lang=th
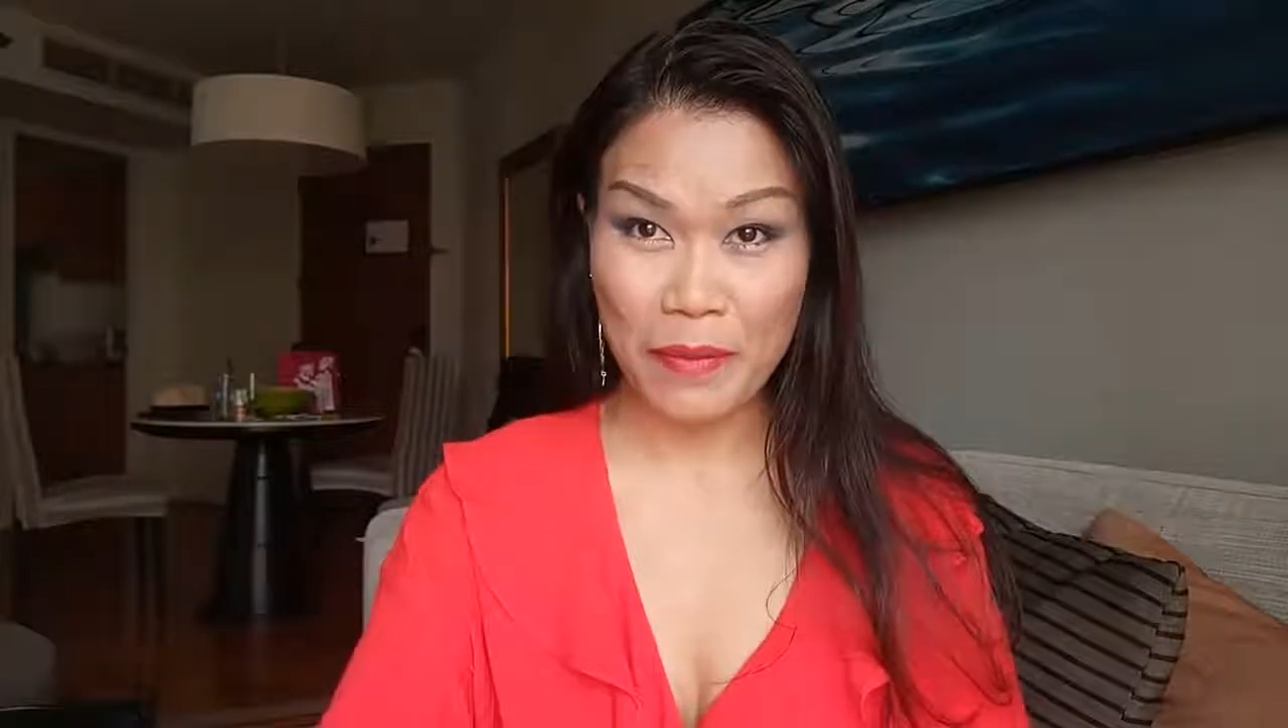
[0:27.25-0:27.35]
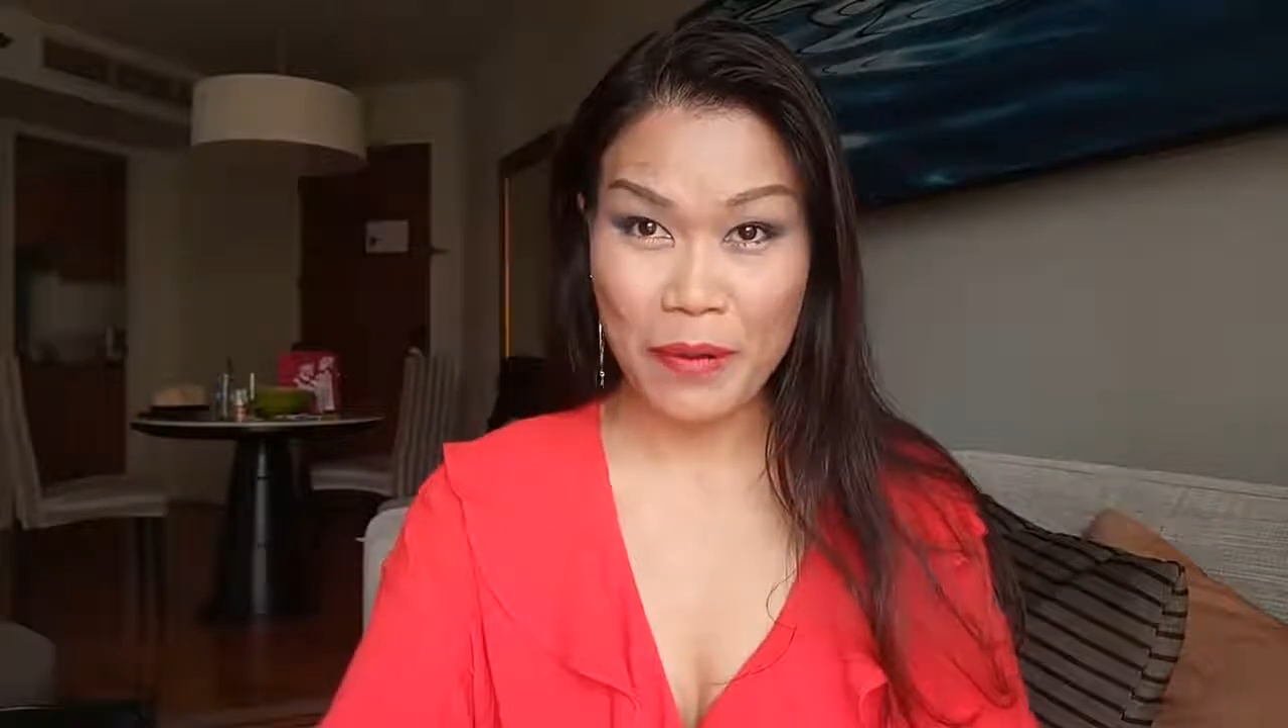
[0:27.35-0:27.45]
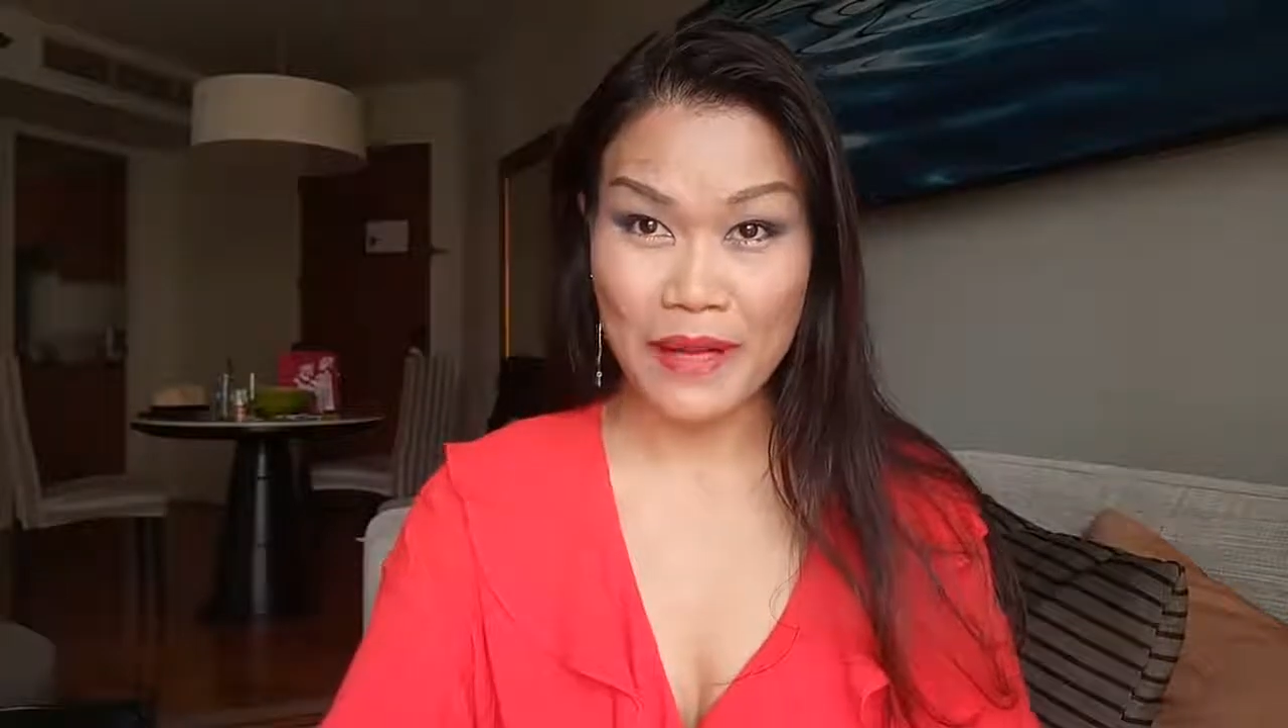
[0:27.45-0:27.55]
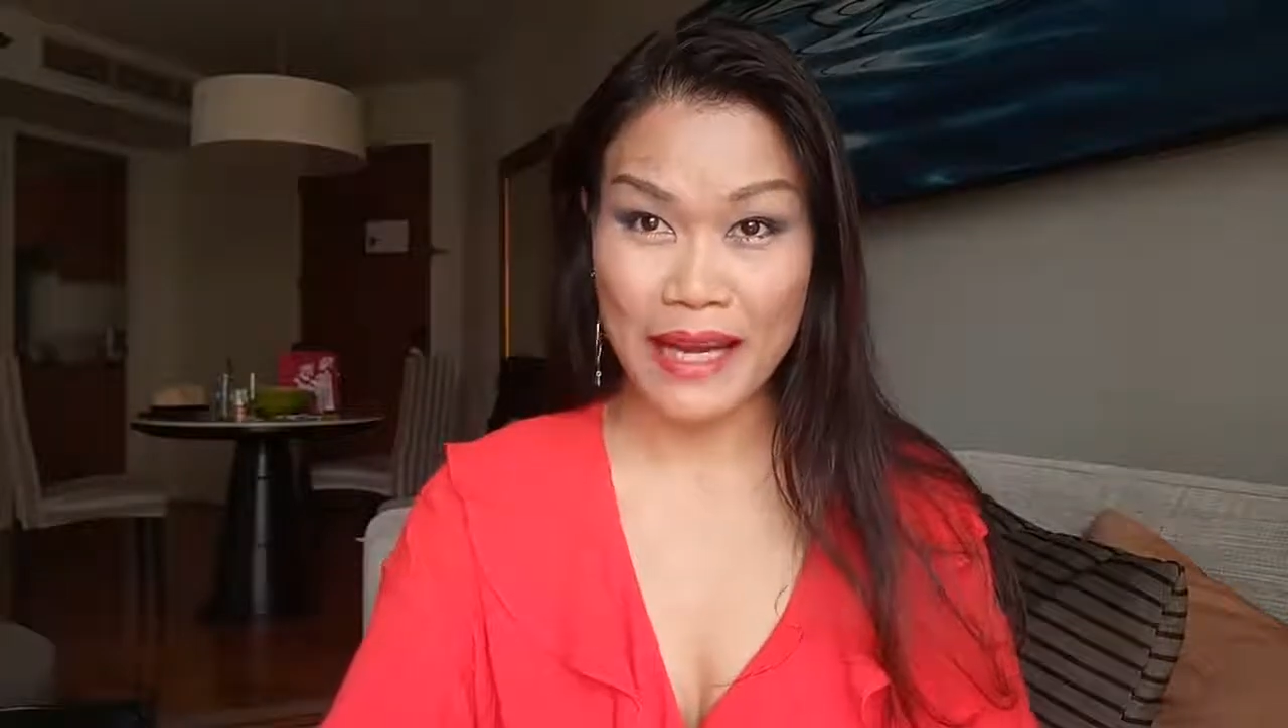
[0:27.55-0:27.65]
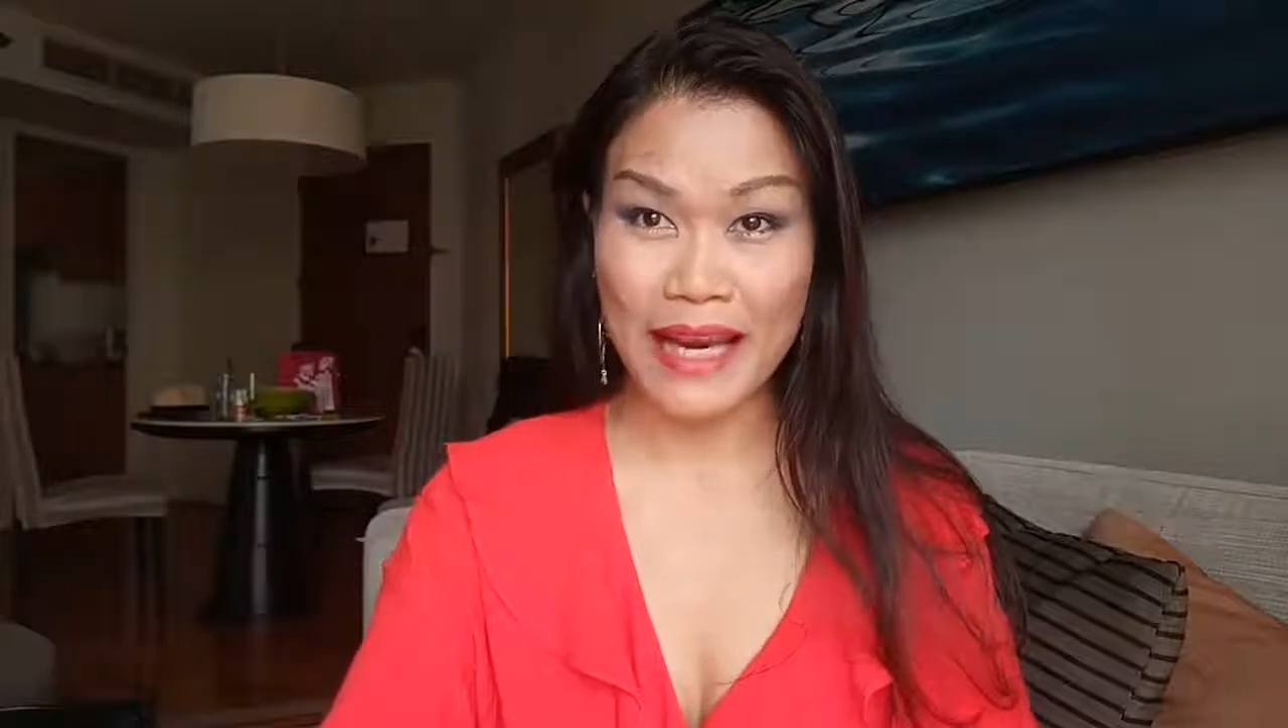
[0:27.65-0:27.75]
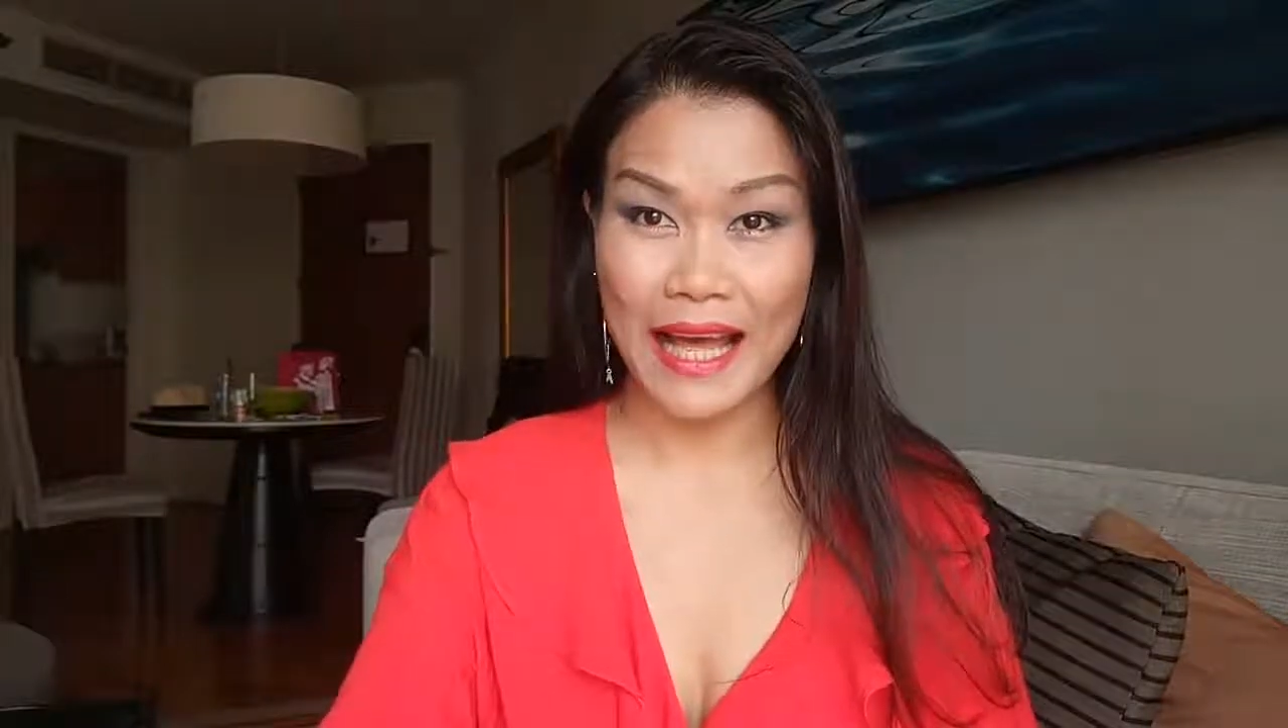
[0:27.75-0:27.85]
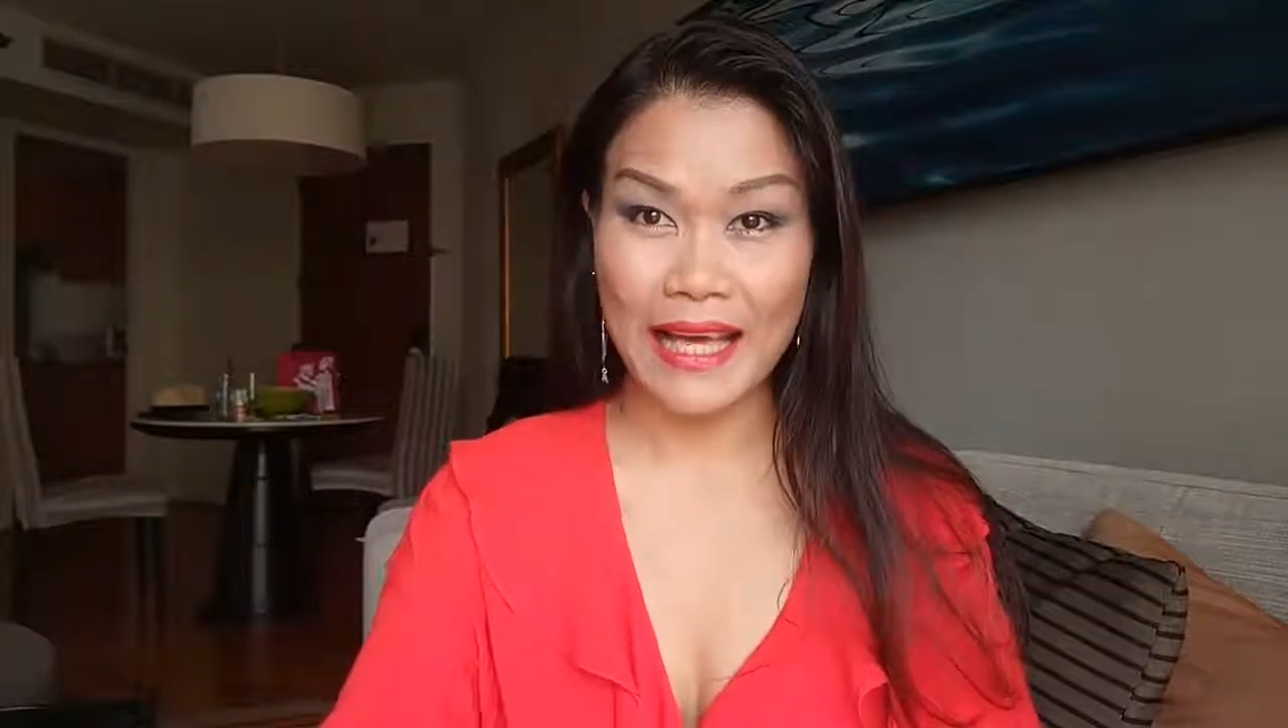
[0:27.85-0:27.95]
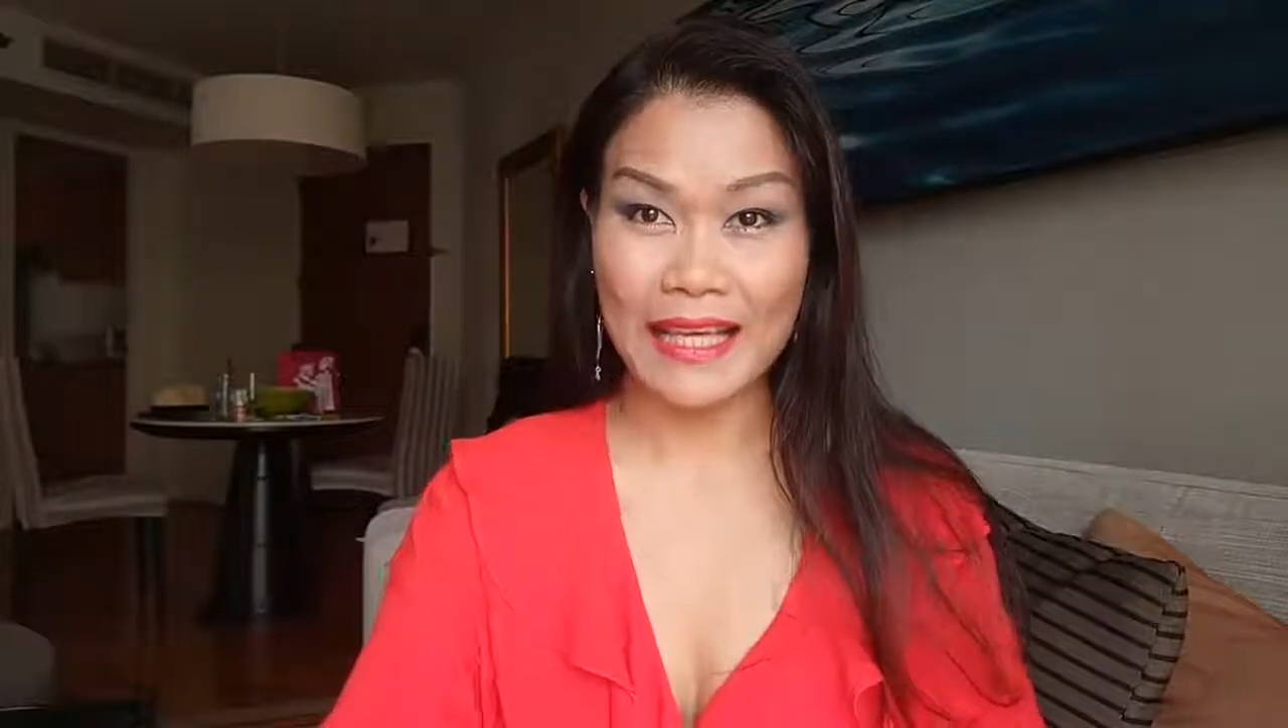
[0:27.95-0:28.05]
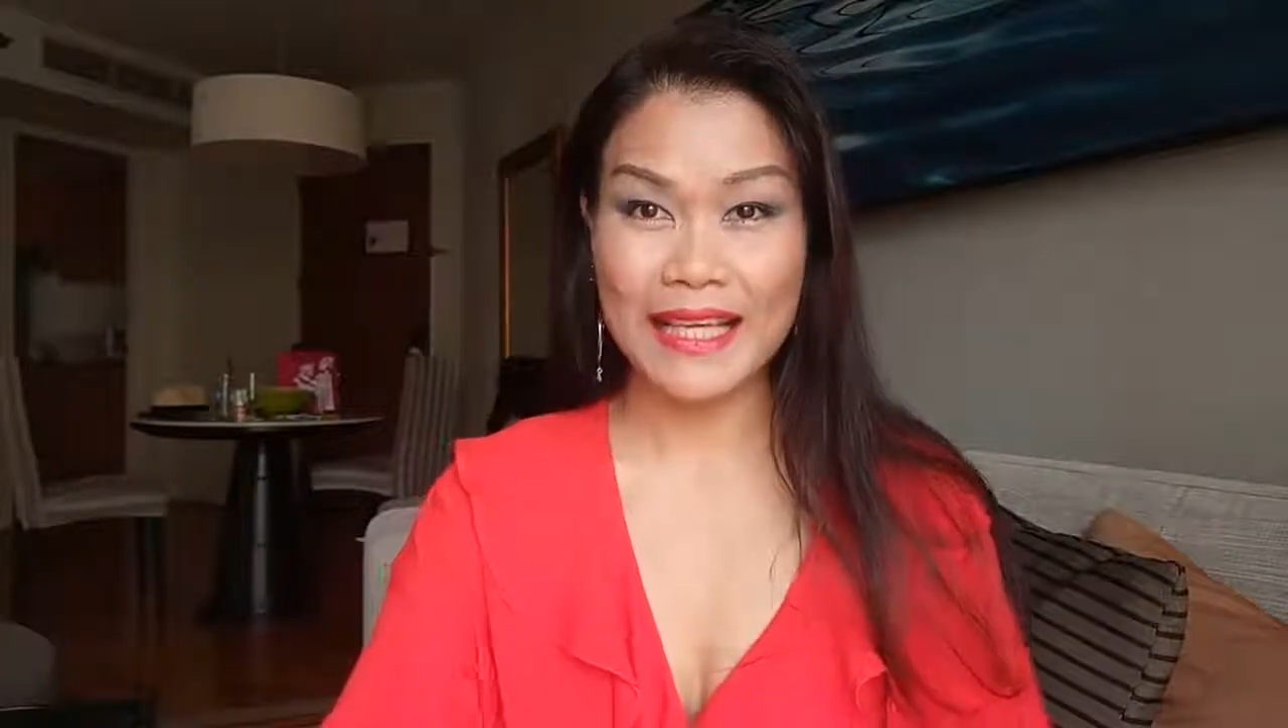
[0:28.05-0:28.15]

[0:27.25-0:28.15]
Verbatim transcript: ร้อมกันนะ